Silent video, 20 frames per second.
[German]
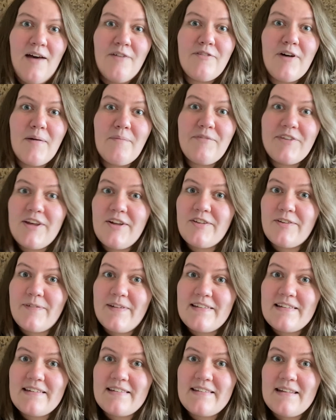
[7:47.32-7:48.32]
Vom
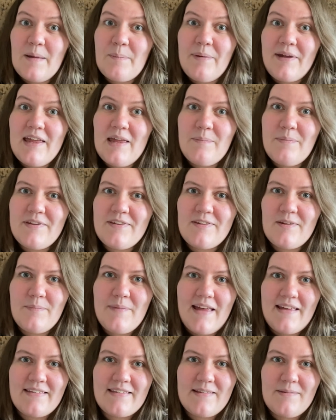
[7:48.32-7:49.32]
24. April bis zum
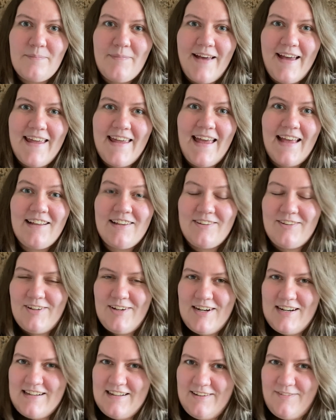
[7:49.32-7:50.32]
1. Mai ein
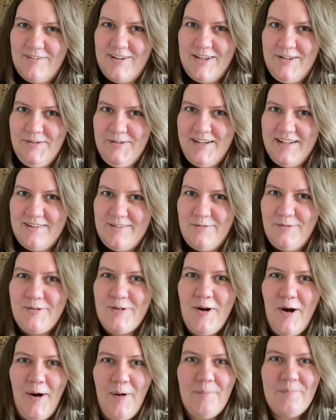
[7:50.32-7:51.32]
gesondertes Video dazu
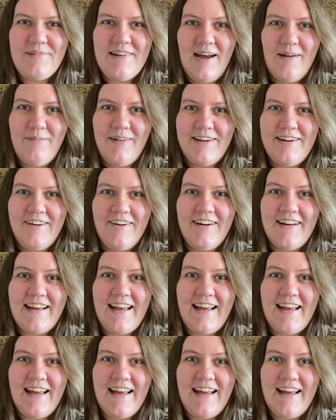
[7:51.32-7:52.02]
kommt aber noch.